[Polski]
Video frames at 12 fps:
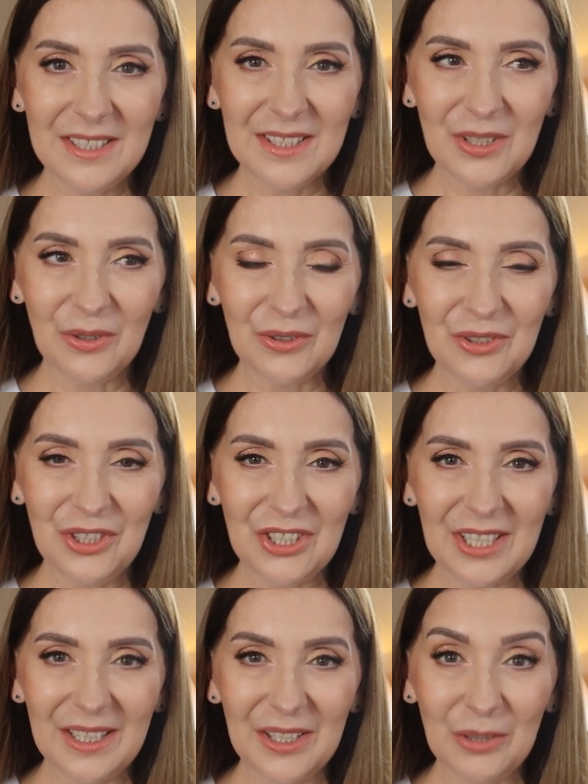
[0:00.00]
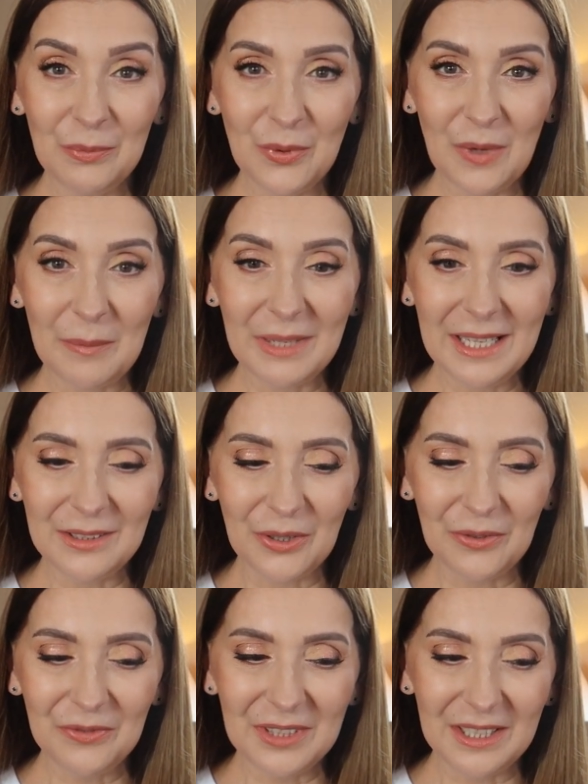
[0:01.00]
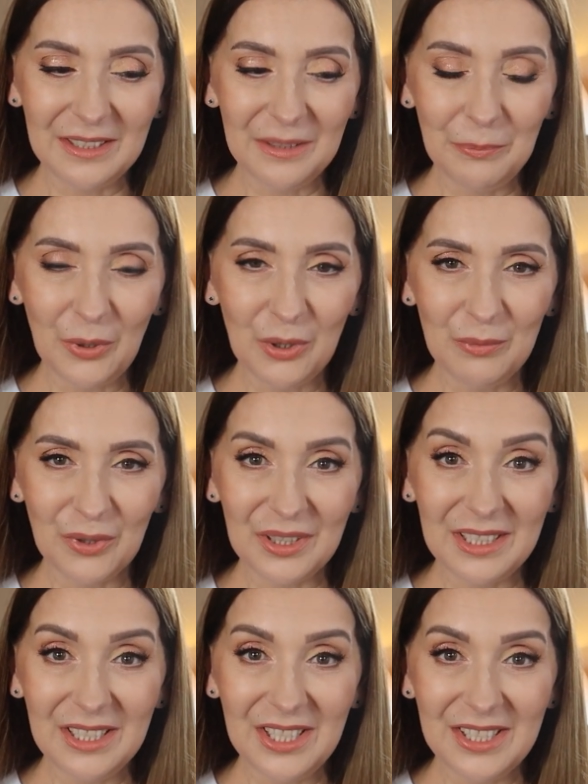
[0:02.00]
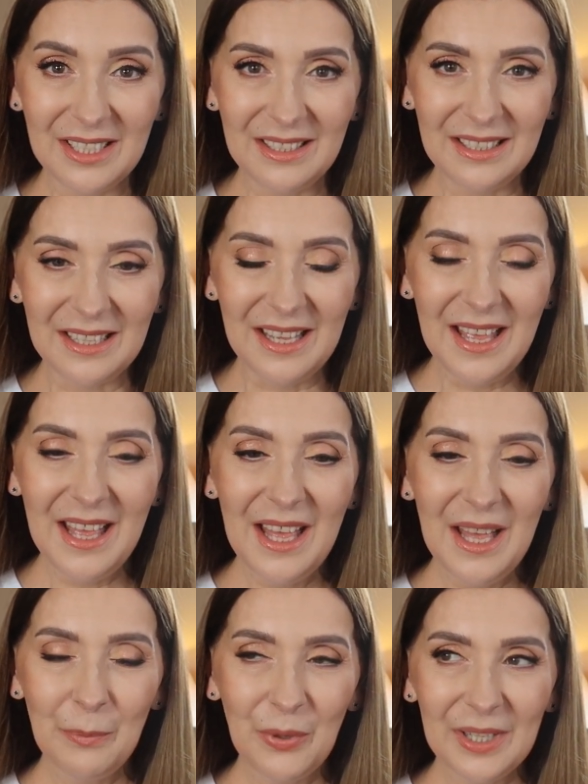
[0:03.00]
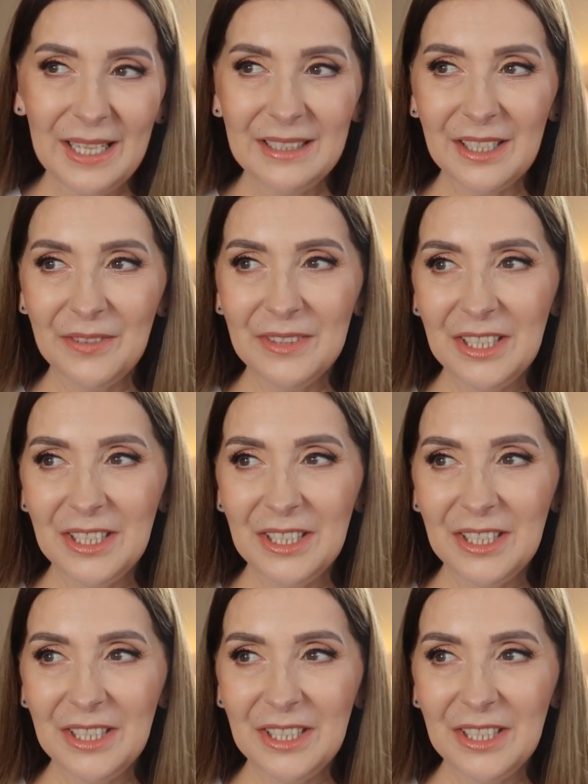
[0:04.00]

co dzisiaj robiłam rano w ten pochmurny, niedzielny poranek.